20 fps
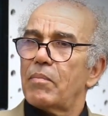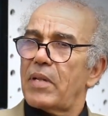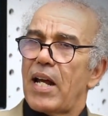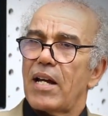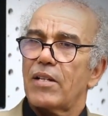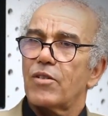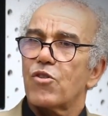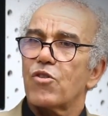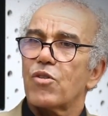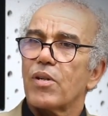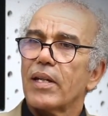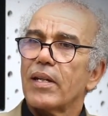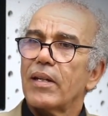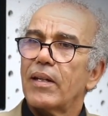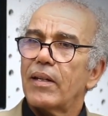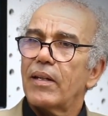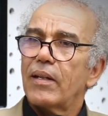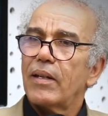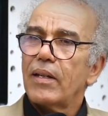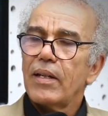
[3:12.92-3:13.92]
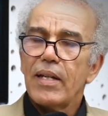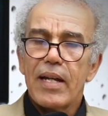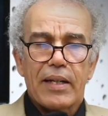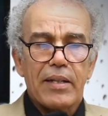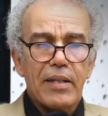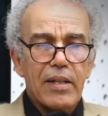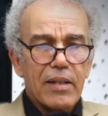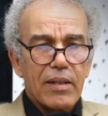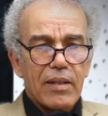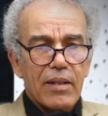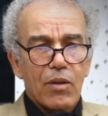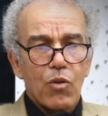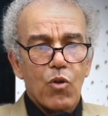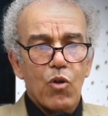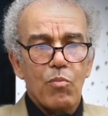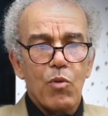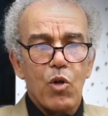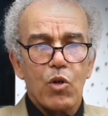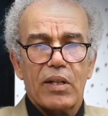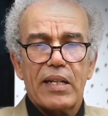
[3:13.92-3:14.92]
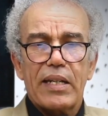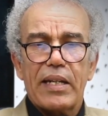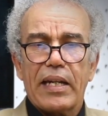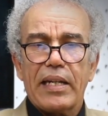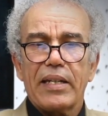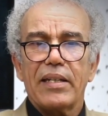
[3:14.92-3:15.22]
من هذا الشيء يعني الامور اللي